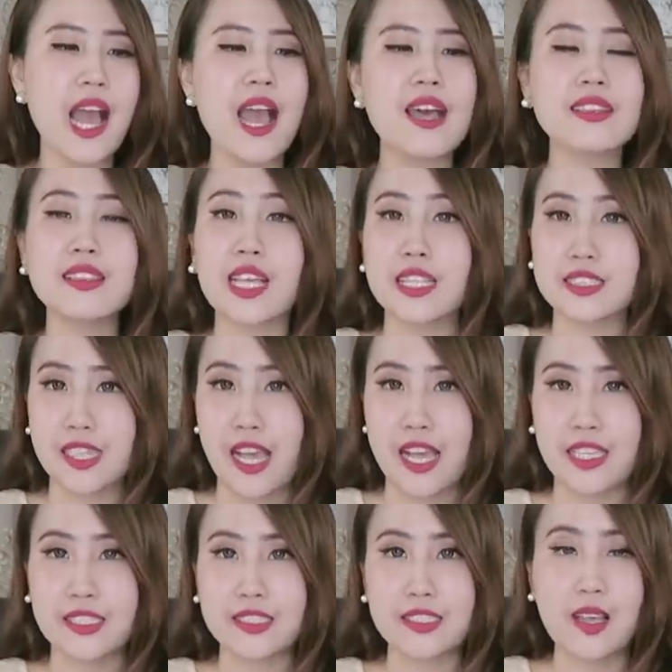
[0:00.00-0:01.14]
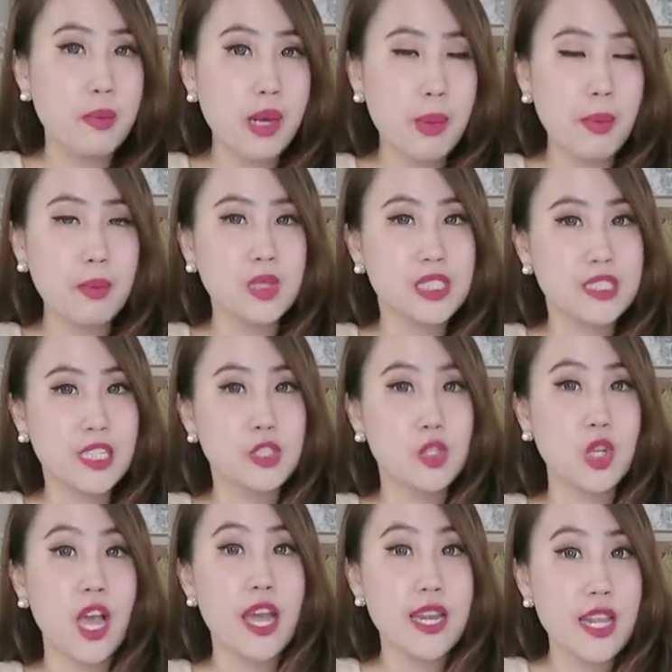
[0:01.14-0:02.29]
ke atas guys. Beberapa peserta
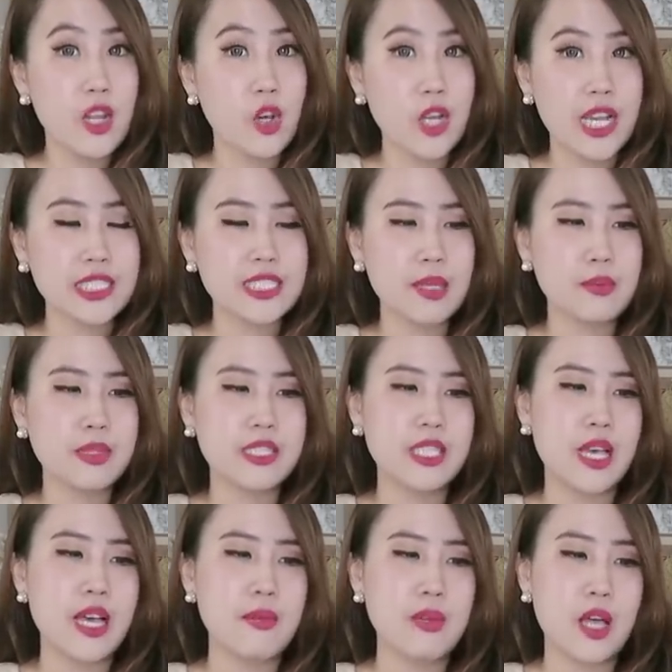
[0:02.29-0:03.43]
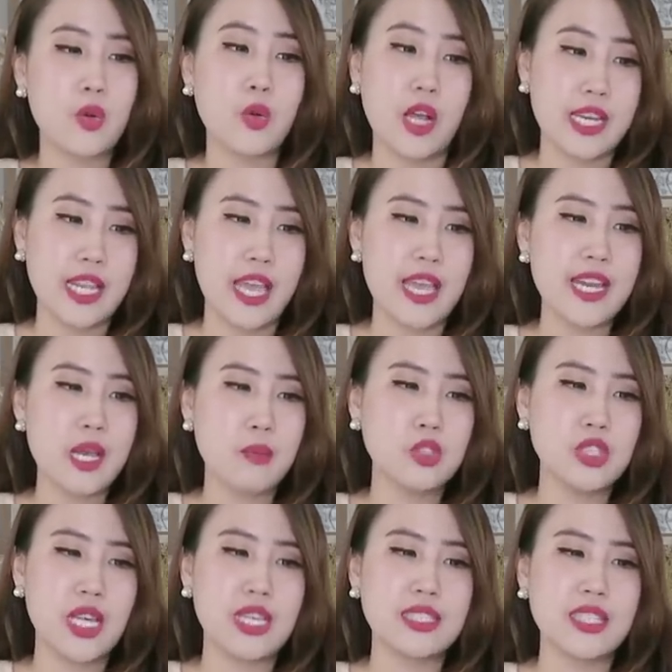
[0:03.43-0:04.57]
juga ada loh guys yang bisa melakukannya, namun
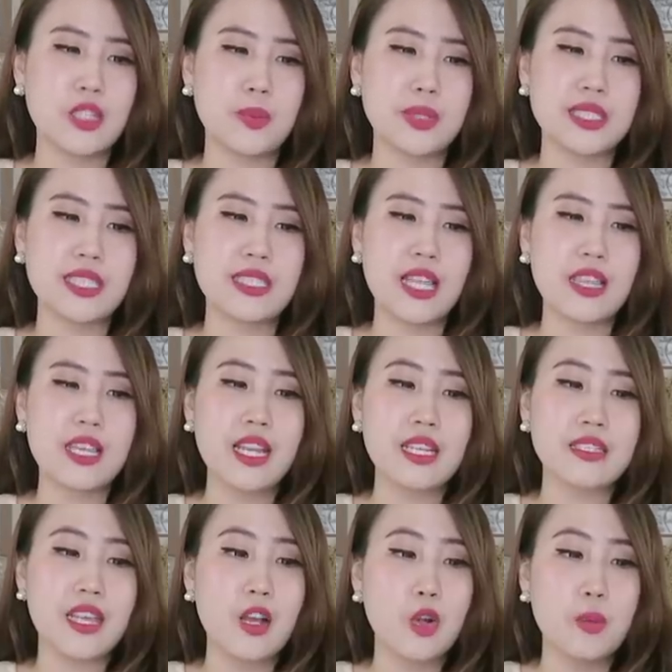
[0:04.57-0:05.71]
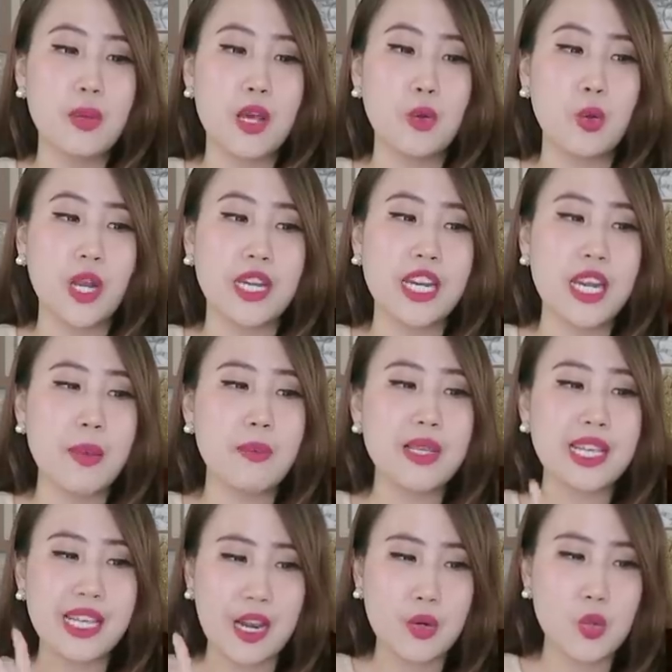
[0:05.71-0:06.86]
salah satu peserta tidak sanggup melakukannya dan
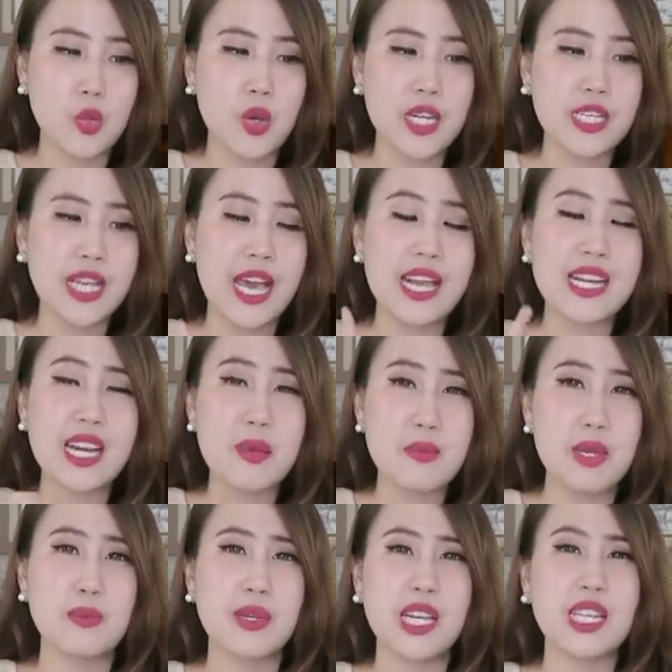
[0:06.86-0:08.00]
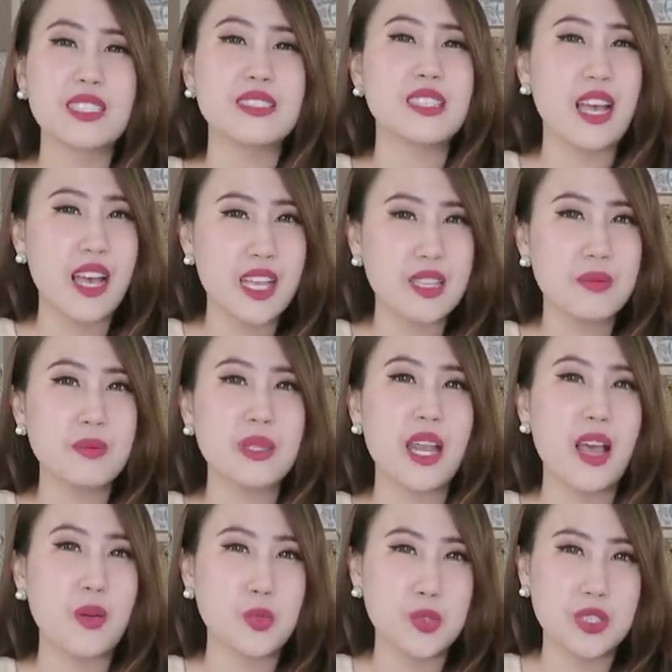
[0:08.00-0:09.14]
menyerah duluan karena benar-benar sangat
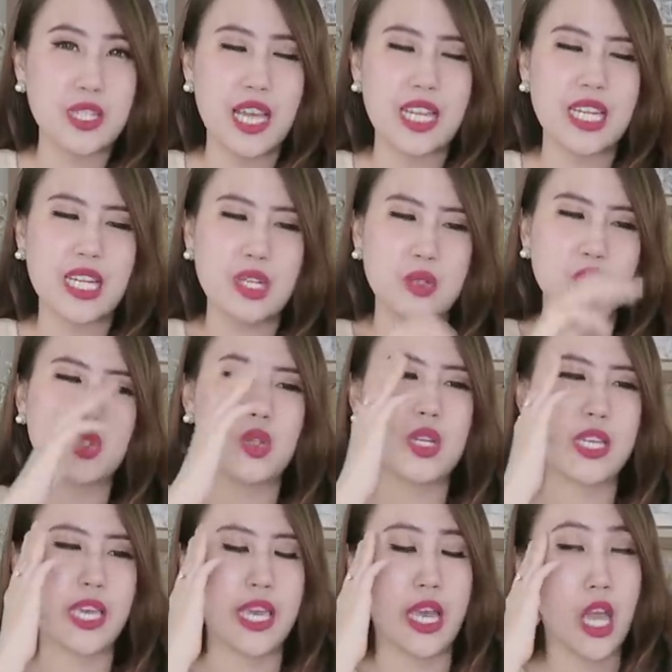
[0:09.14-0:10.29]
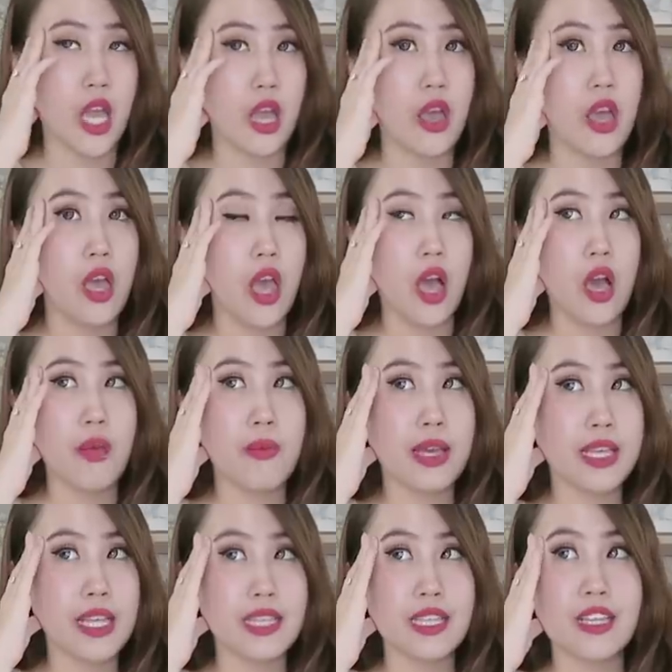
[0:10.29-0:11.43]
menakutkan. Aku juga kayak oh
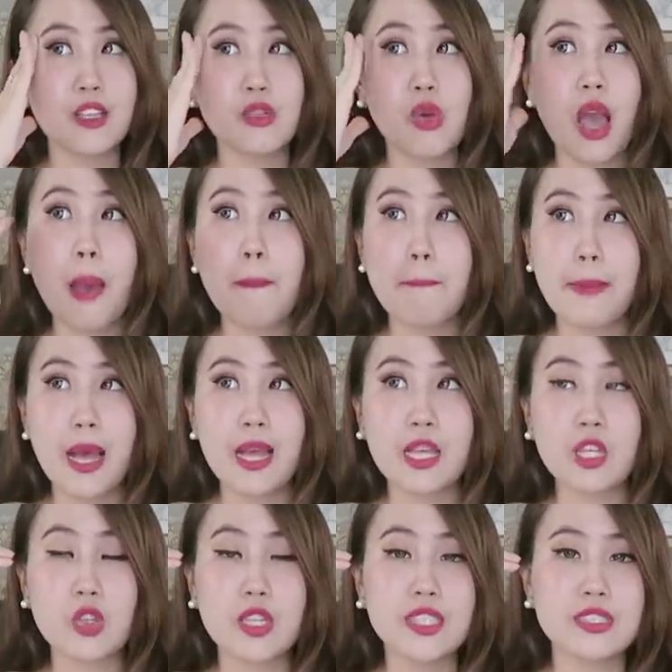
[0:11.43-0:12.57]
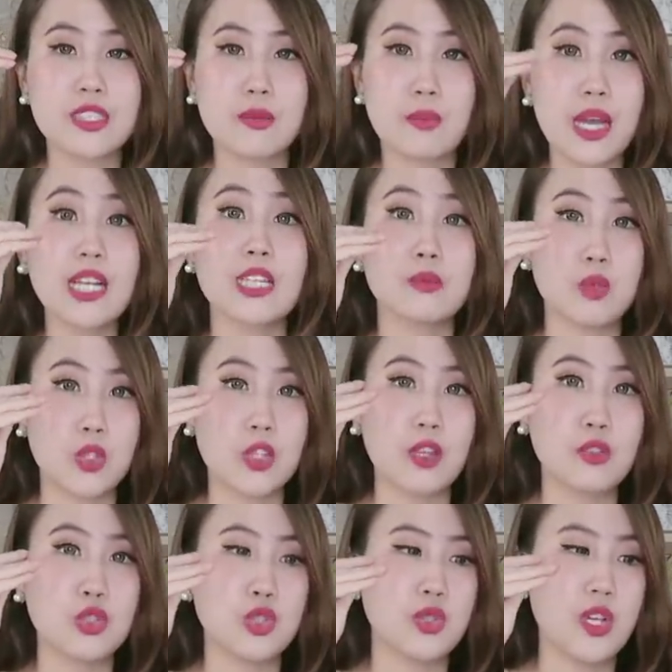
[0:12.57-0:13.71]
my god ini tuh apa gitu ini serem banget menurut
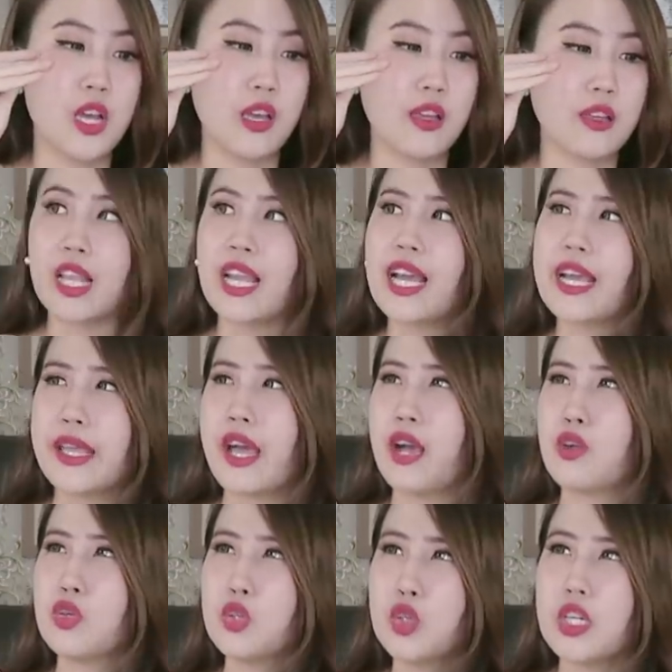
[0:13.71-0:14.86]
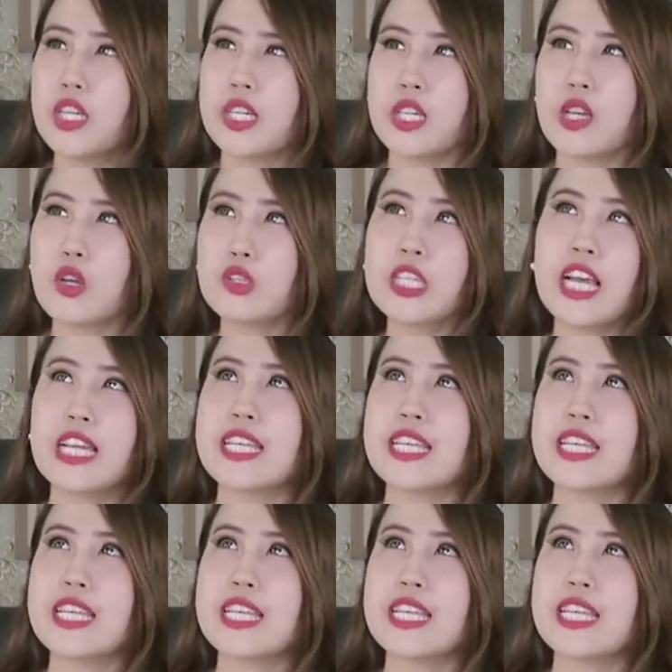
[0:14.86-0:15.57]
aku juga kayak aku nggak usah